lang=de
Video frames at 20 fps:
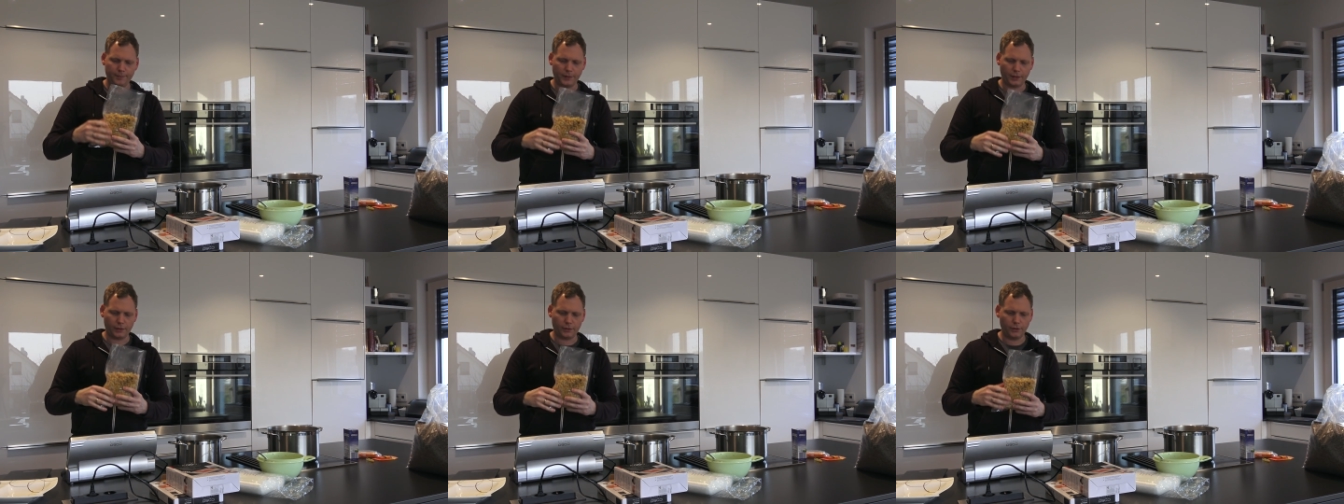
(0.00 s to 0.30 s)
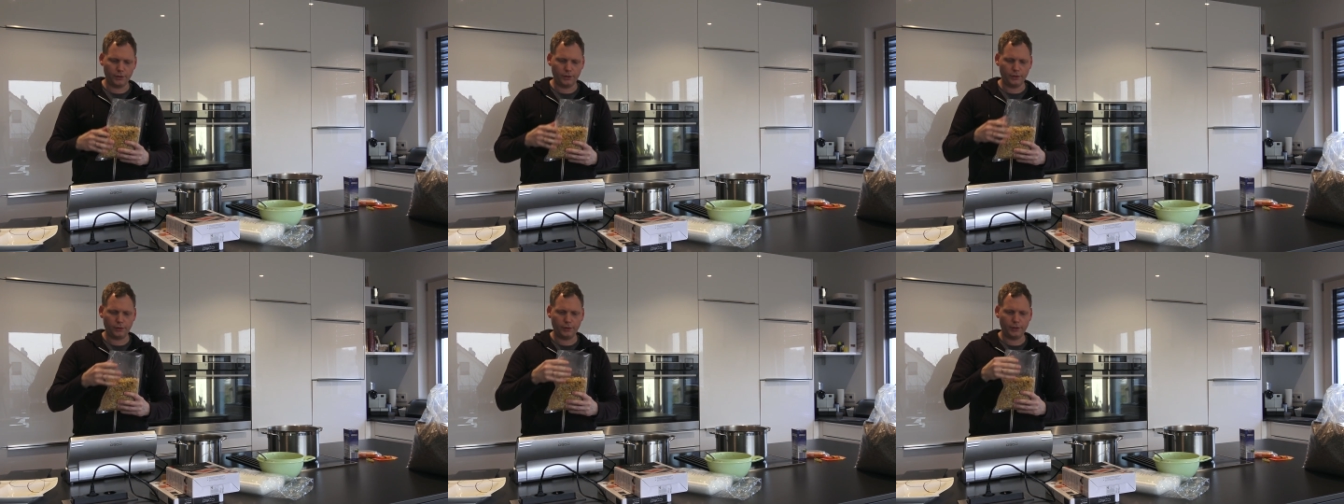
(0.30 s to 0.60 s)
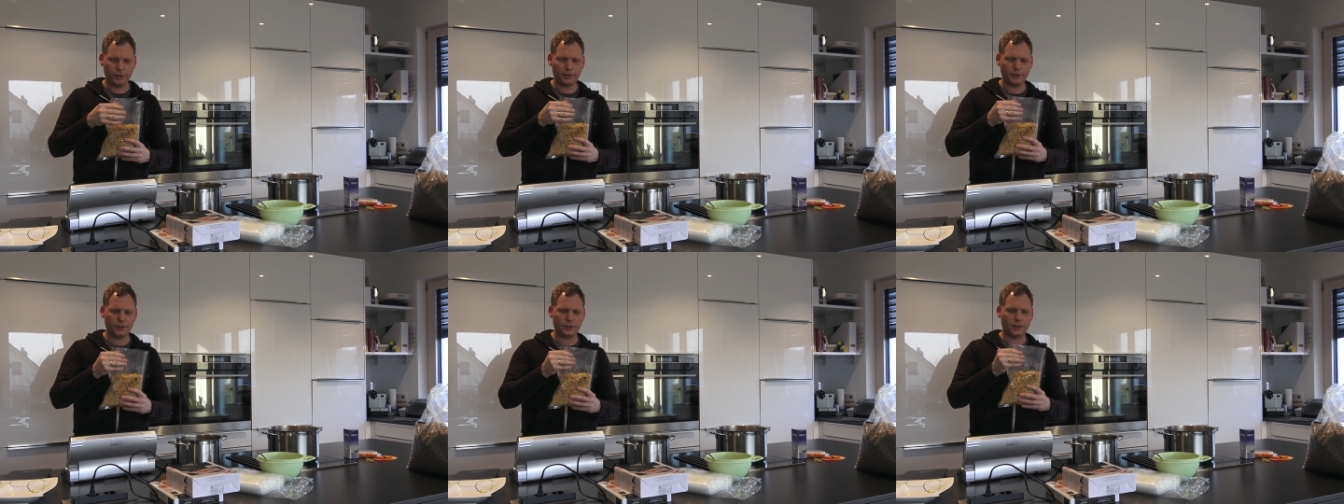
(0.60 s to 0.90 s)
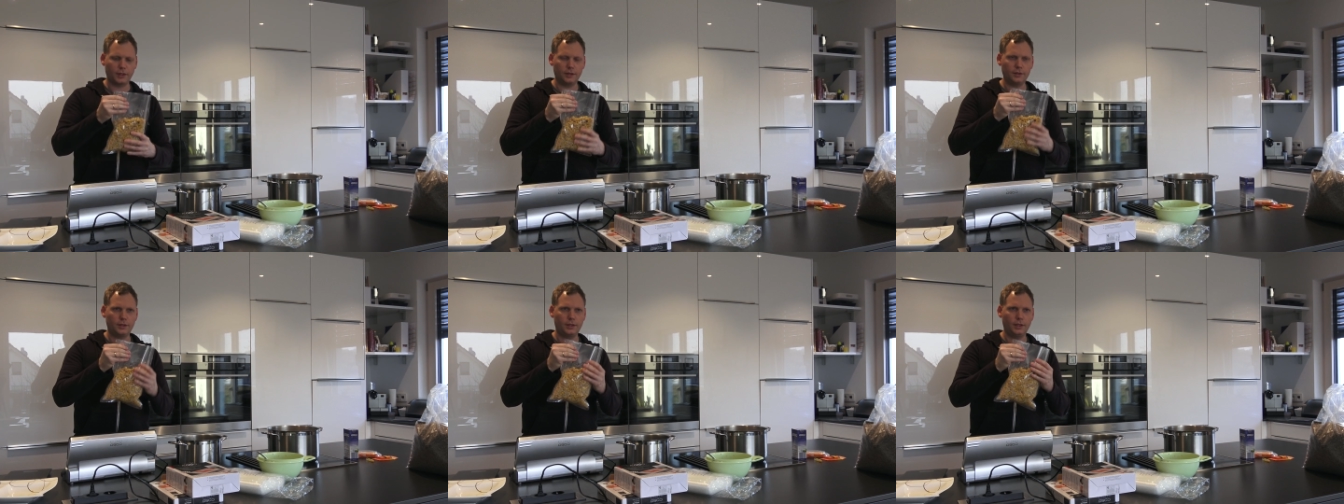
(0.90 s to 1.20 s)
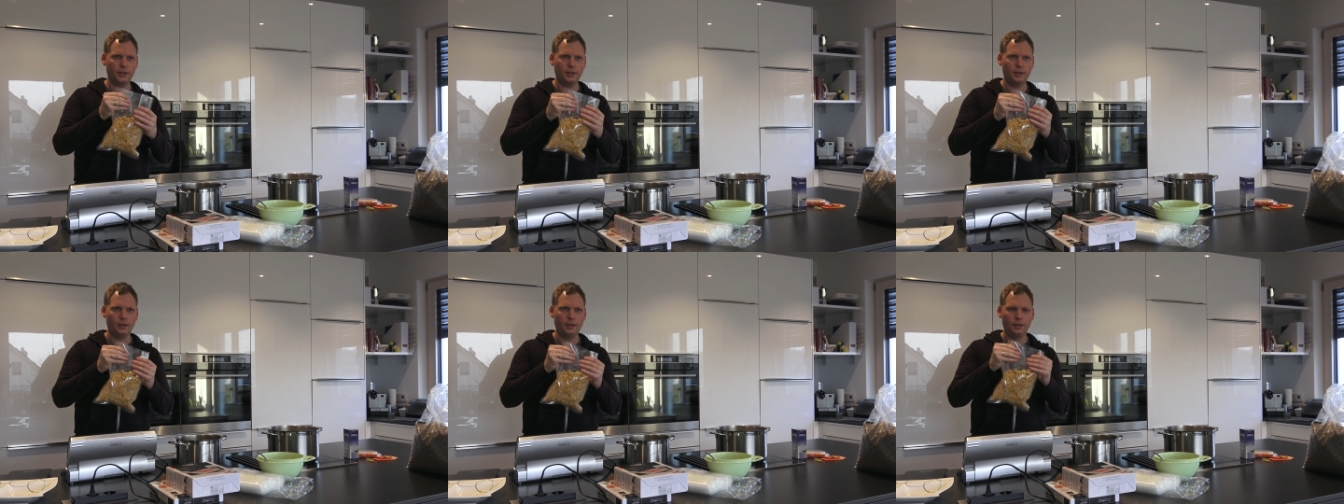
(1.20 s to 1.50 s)
dann könnt ihr euch das ganze
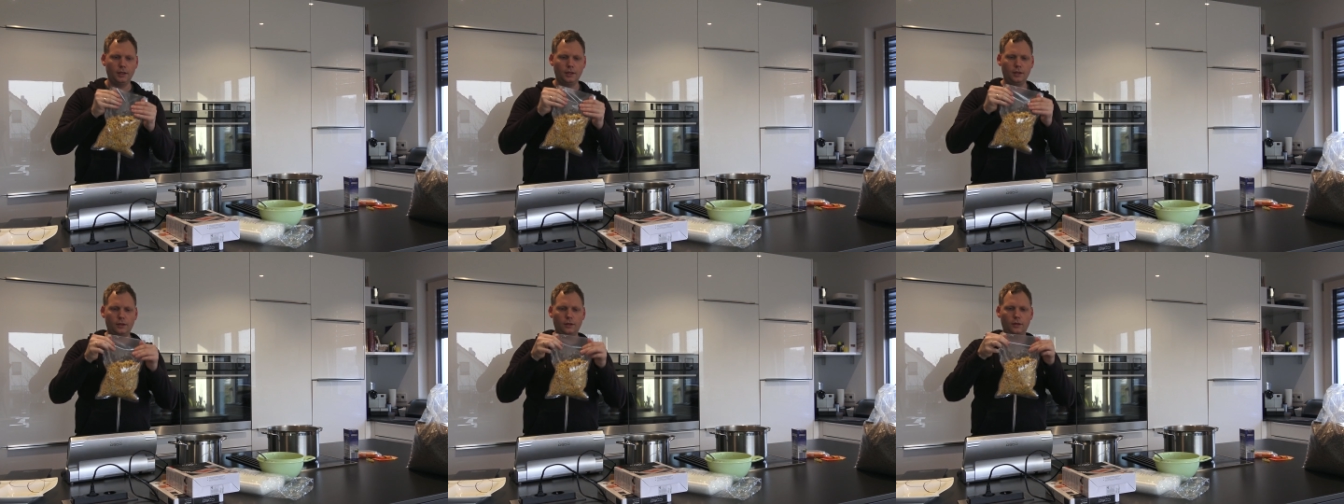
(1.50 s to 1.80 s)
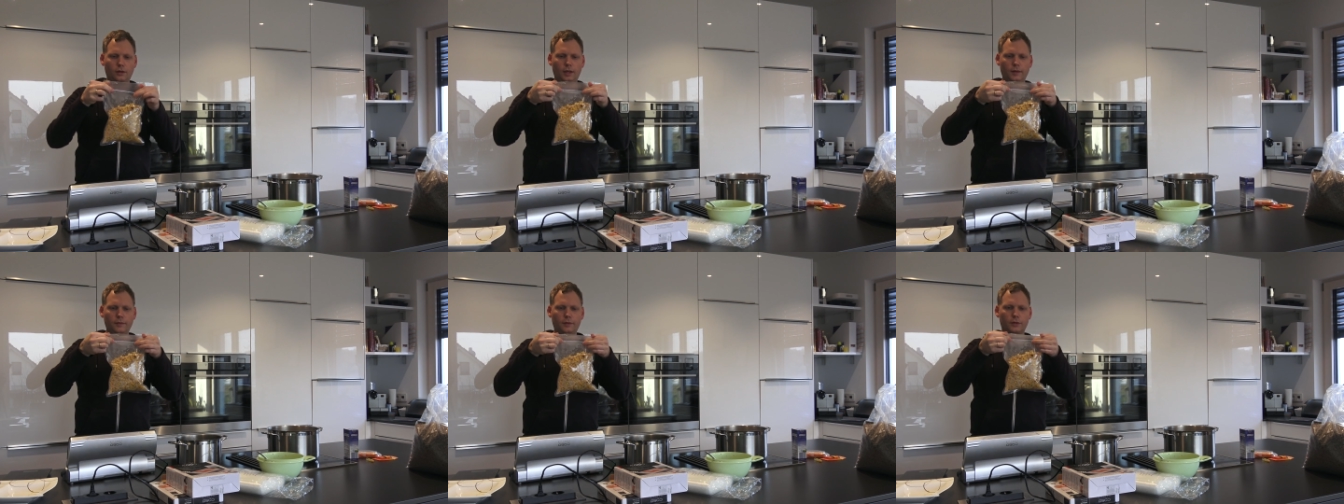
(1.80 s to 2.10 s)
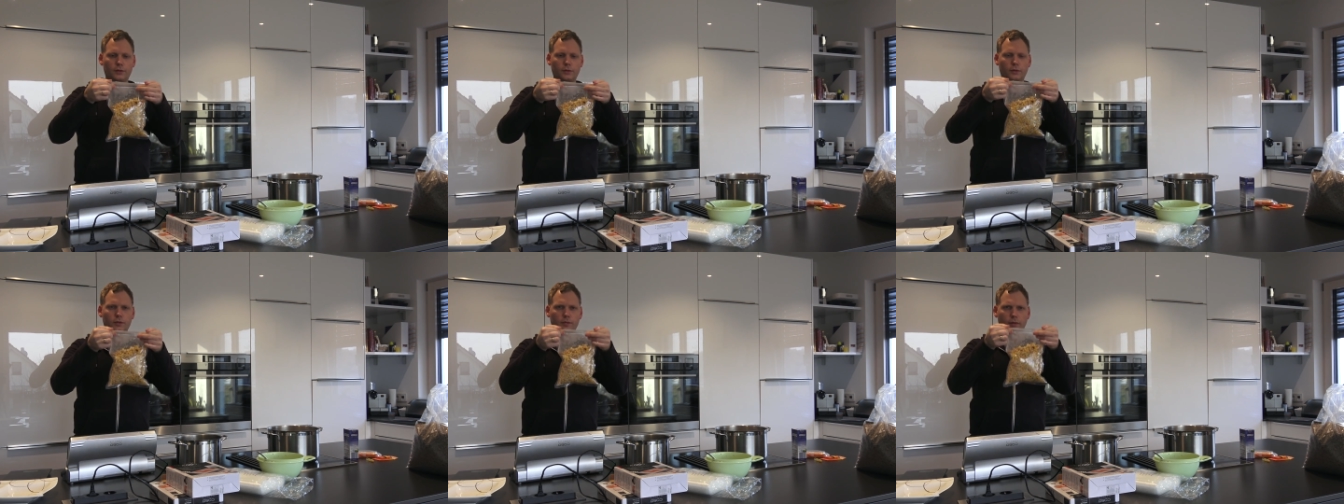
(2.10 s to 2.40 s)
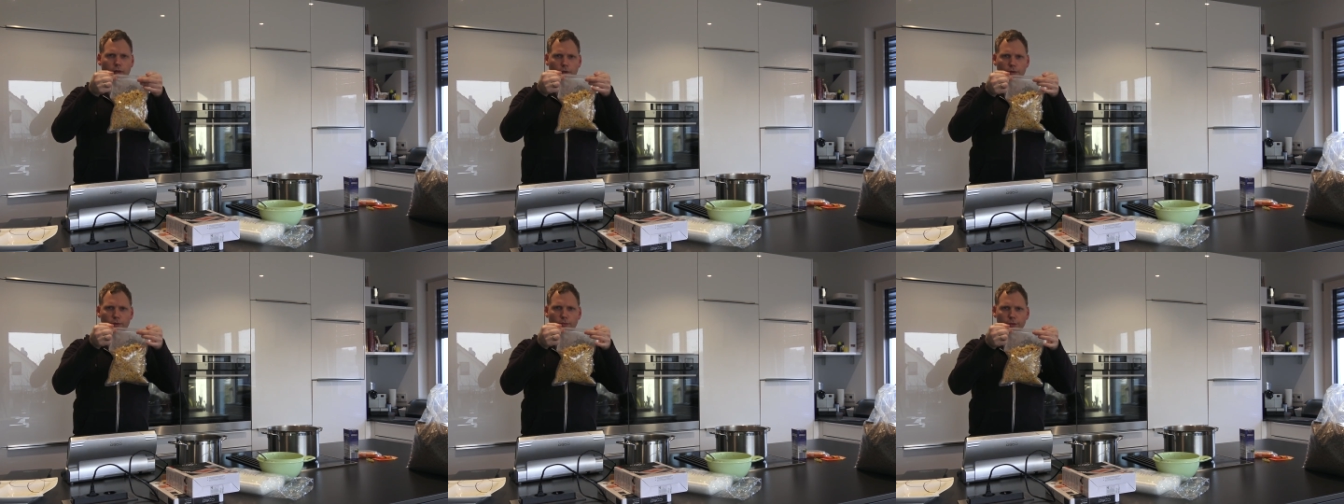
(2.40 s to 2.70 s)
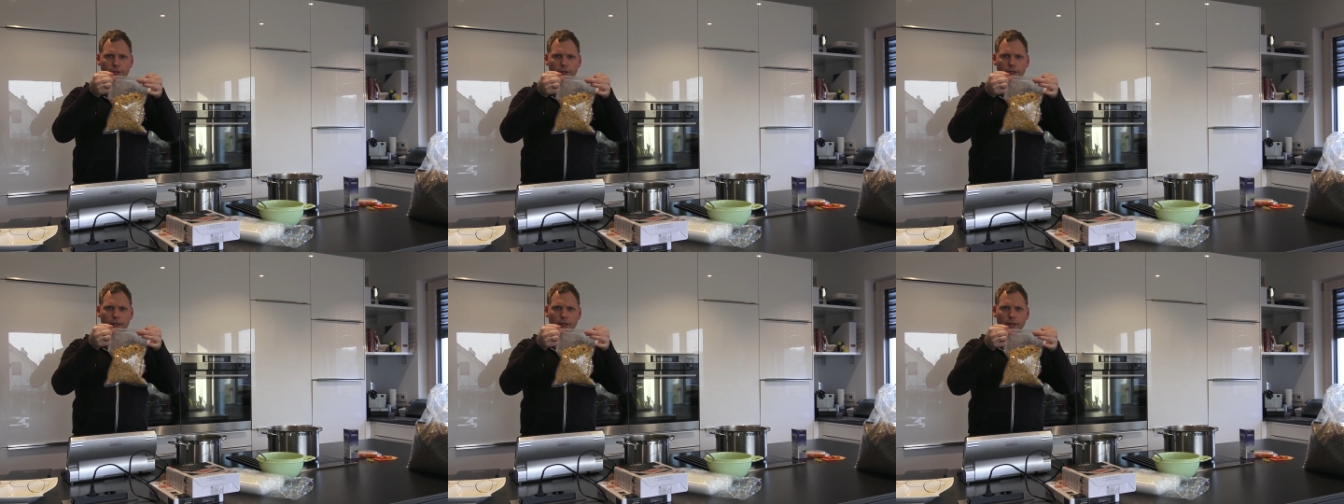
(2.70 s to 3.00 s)
Ding auch einfach so ins
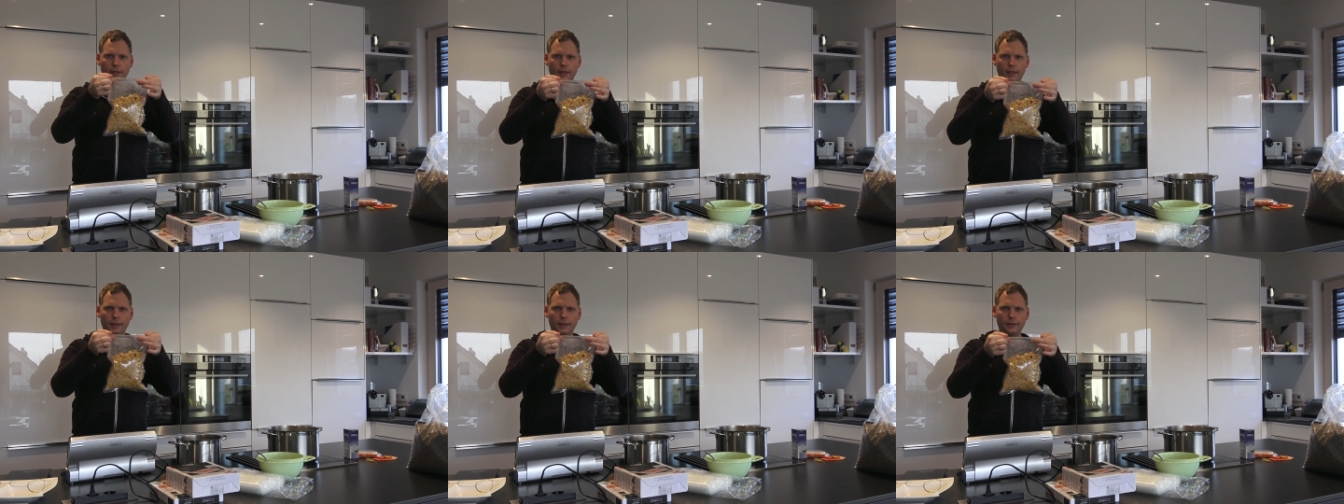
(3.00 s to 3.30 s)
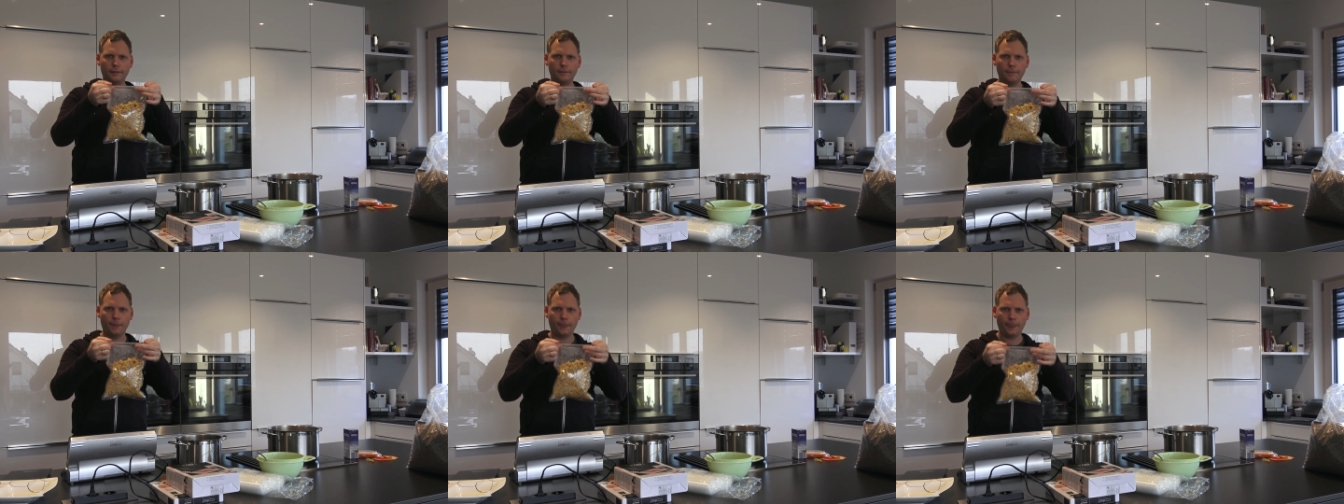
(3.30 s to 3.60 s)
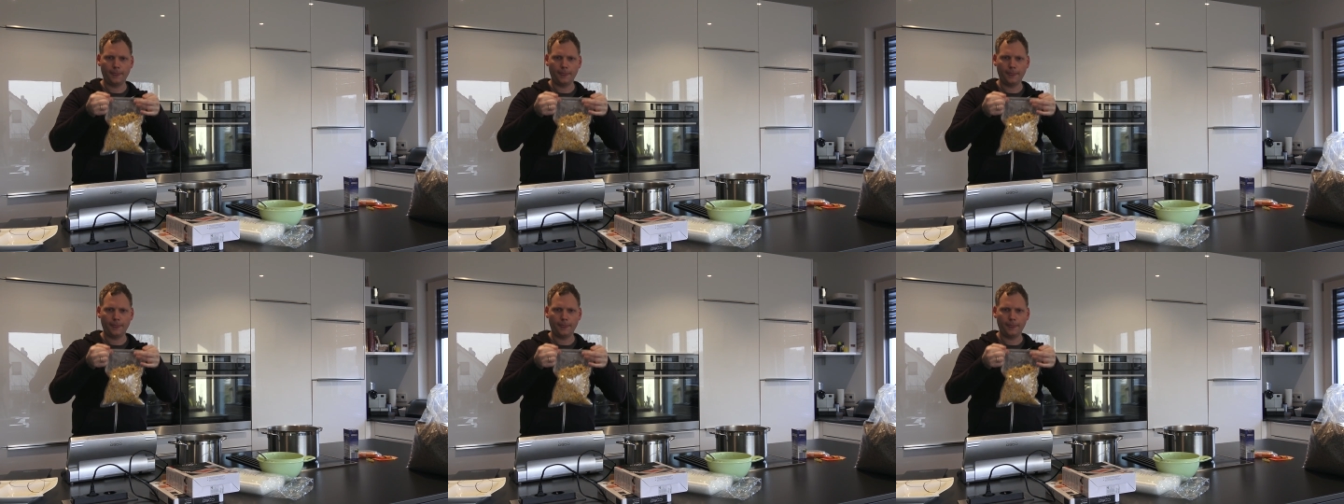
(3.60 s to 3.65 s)
Vakuumiergerät legen,